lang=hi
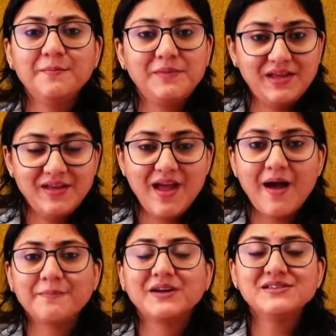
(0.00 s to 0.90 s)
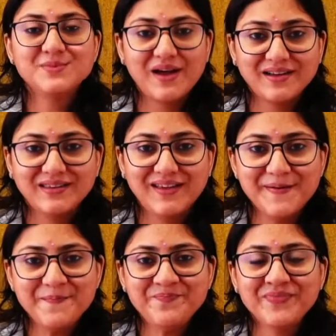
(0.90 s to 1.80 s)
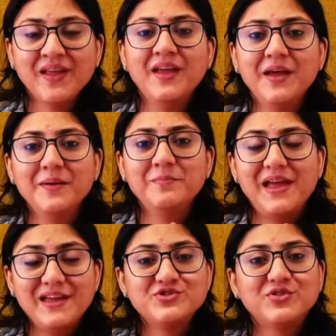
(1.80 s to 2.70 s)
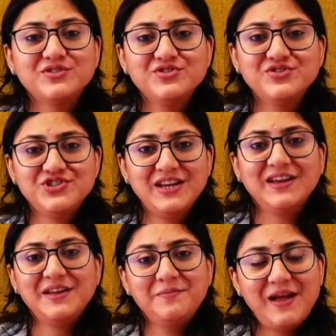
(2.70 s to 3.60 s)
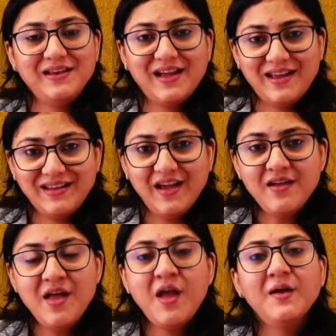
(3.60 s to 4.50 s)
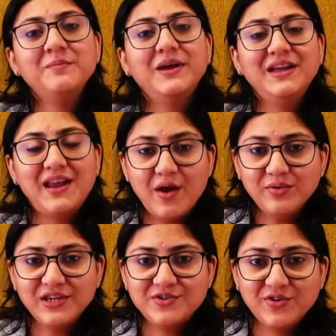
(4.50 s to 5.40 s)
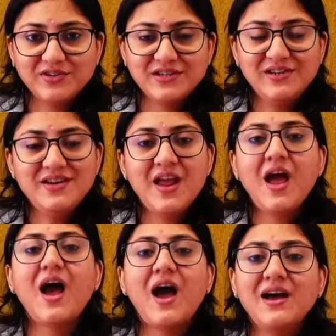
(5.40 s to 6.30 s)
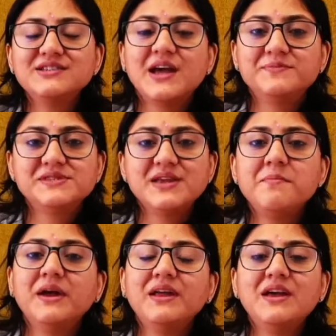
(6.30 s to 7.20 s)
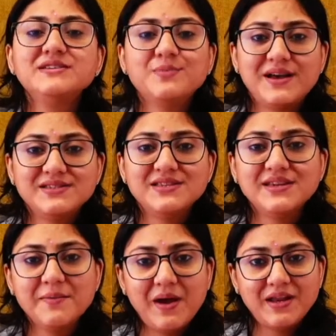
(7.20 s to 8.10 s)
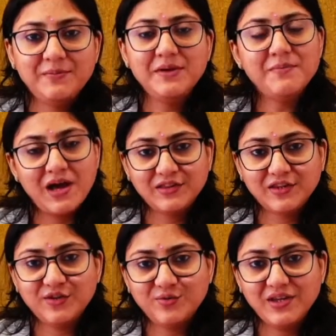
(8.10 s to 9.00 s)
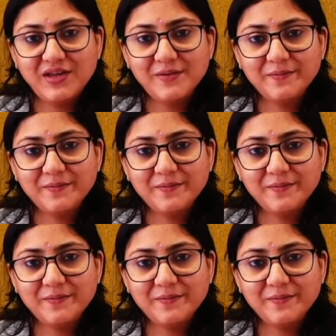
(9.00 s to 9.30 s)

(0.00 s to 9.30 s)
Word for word: में आपका स्वागत है मैं डॉक्टर शुचि लखनपाल कालिया महिलाओं की डॉक्टर आज आपसे महिला स्वास्थ्य के बारे में बात करूंगी